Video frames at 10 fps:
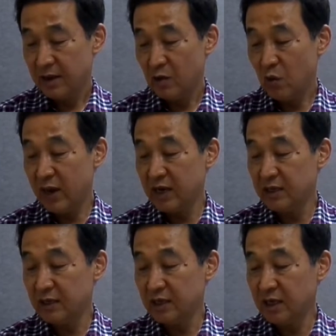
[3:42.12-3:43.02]

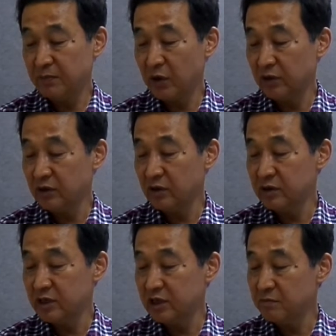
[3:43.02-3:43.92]
외인이
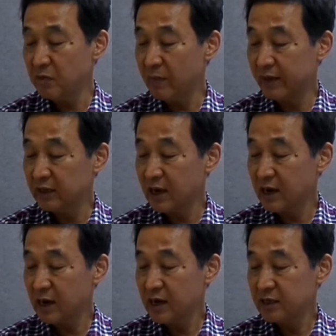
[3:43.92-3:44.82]
변경을 침범하려다가